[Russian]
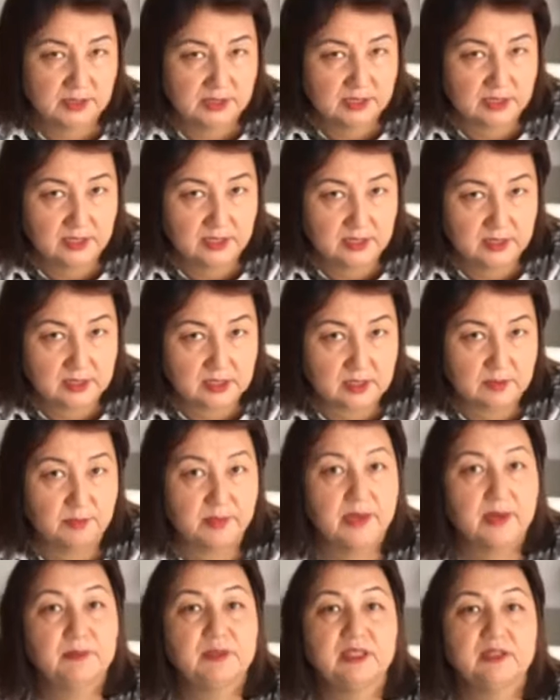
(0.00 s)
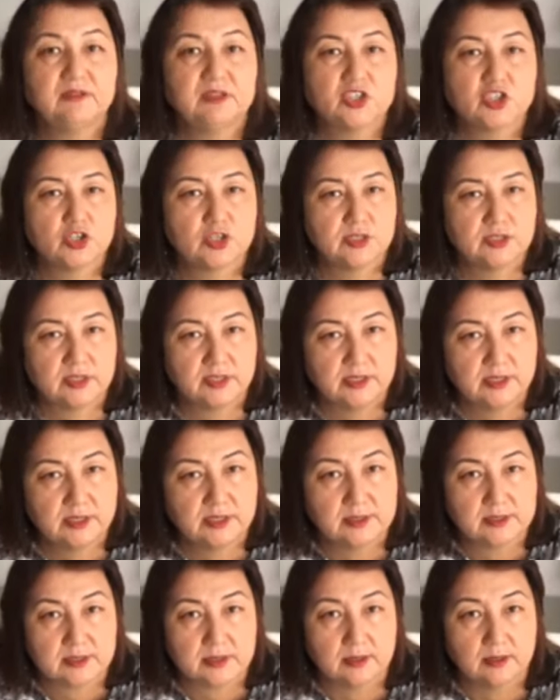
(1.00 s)
поделитесь прямо на вашей
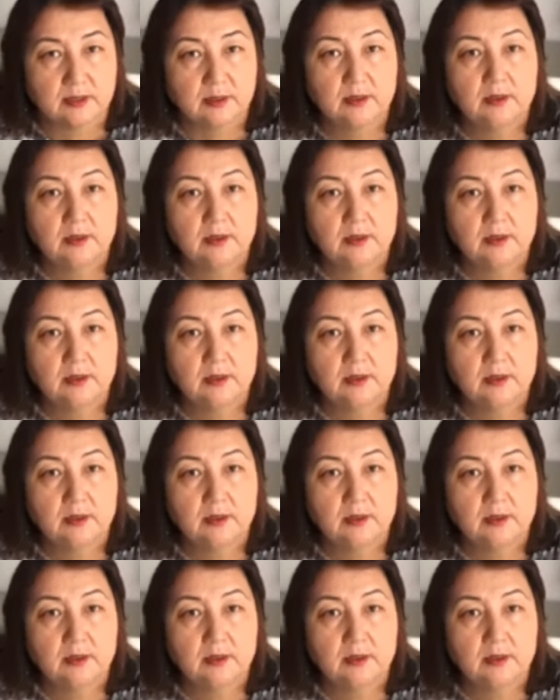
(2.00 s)
странице.